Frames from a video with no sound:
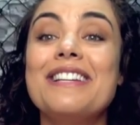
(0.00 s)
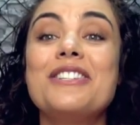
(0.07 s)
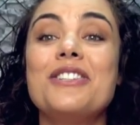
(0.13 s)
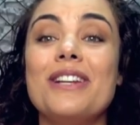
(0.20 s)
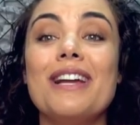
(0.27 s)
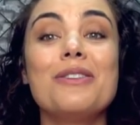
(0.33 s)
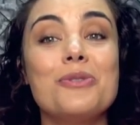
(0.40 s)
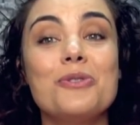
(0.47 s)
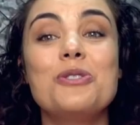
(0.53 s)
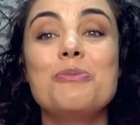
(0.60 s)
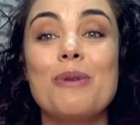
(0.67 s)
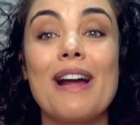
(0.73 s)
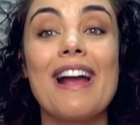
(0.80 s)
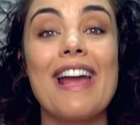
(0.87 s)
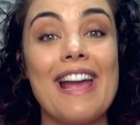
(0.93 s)
que tinha tudo
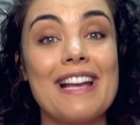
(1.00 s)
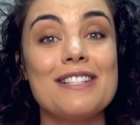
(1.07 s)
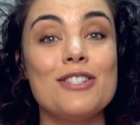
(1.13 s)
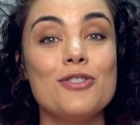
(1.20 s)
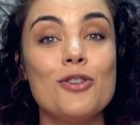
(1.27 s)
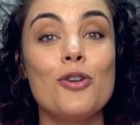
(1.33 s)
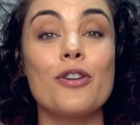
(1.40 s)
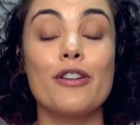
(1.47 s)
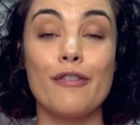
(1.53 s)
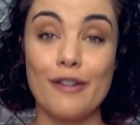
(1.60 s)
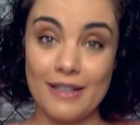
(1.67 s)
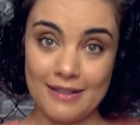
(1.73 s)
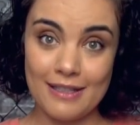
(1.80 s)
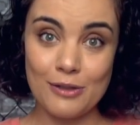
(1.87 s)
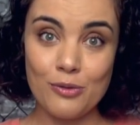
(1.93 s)
para ganhar esse jogo, que
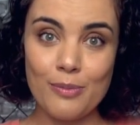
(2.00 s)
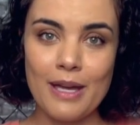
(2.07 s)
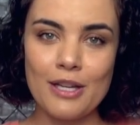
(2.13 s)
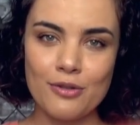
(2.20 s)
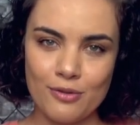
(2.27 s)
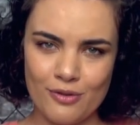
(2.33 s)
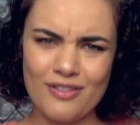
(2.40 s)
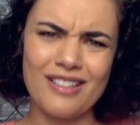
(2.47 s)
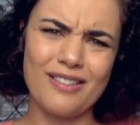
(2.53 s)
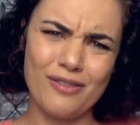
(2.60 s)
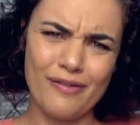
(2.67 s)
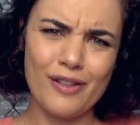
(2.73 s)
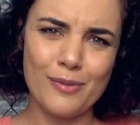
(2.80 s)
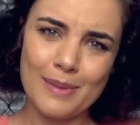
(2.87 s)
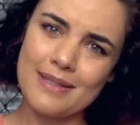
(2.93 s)
foi na Cidade do México. Já
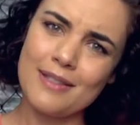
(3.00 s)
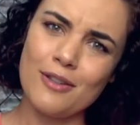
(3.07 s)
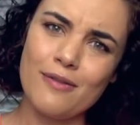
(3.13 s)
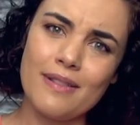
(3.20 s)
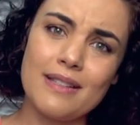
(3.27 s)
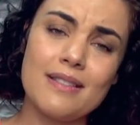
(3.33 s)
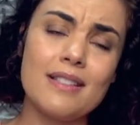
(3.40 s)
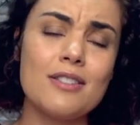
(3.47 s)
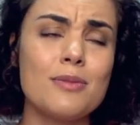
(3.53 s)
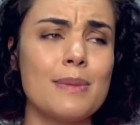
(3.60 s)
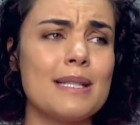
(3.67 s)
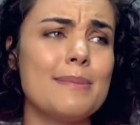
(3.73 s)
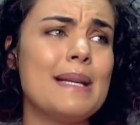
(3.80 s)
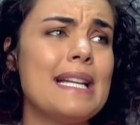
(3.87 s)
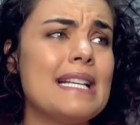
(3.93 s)
tô falando umas cinco vezes isso,
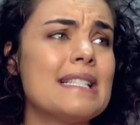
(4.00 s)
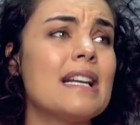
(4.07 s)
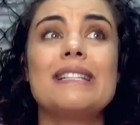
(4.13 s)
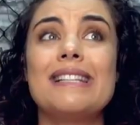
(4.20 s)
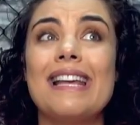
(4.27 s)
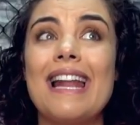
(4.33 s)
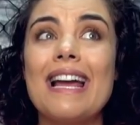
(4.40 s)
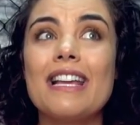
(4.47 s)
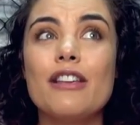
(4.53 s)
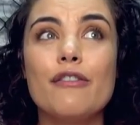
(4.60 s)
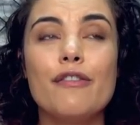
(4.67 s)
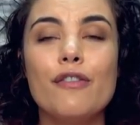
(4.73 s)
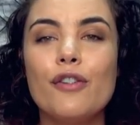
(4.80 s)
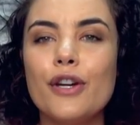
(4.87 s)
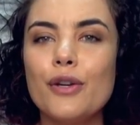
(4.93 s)
mas beleza. Será que
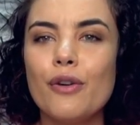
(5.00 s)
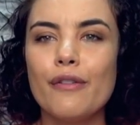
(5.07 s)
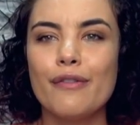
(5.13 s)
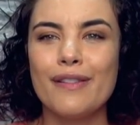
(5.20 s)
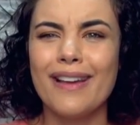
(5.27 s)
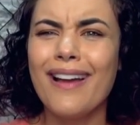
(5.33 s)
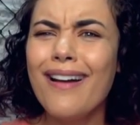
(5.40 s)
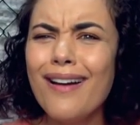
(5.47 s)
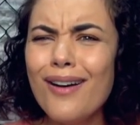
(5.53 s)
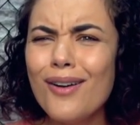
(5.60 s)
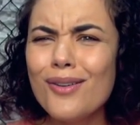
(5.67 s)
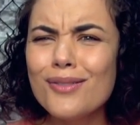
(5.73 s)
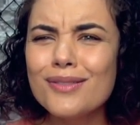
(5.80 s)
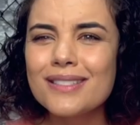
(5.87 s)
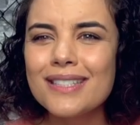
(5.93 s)
foi o
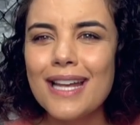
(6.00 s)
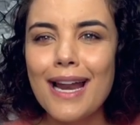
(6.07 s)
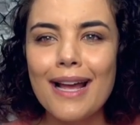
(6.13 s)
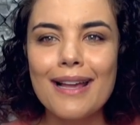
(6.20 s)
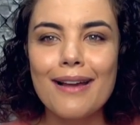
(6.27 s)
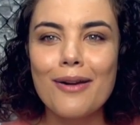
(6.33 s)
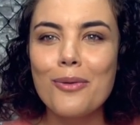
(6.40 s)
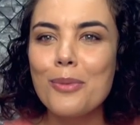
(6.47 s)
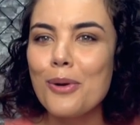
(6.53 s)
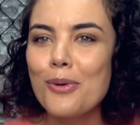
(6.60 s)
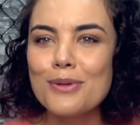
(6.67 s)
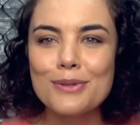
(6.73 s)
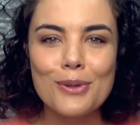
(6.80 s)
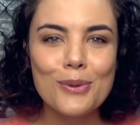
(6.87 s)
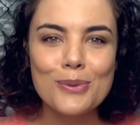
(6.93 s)
avião? Será que alguma
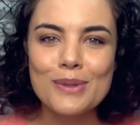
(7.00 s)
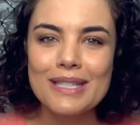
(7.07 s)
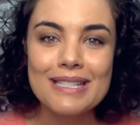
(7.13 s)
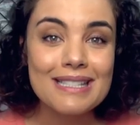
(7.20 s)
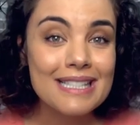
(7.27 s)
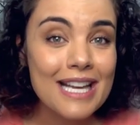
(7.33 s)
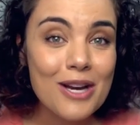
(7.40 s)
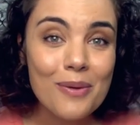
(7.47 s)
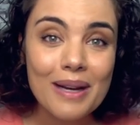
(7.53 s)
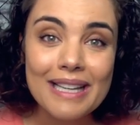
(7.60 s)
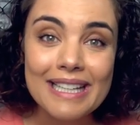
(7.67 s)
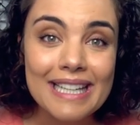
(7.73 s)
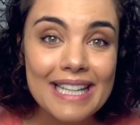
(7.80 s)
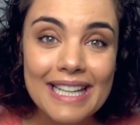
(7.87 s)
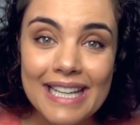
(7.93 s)
coisa aconteceu
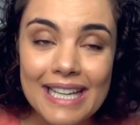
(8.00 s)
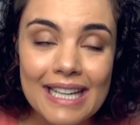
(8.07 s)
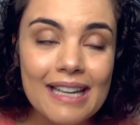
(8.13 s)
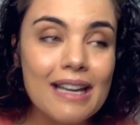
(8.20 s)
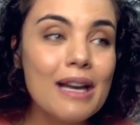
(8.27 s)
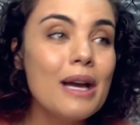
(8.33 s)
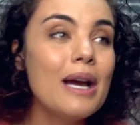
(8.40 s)
ali?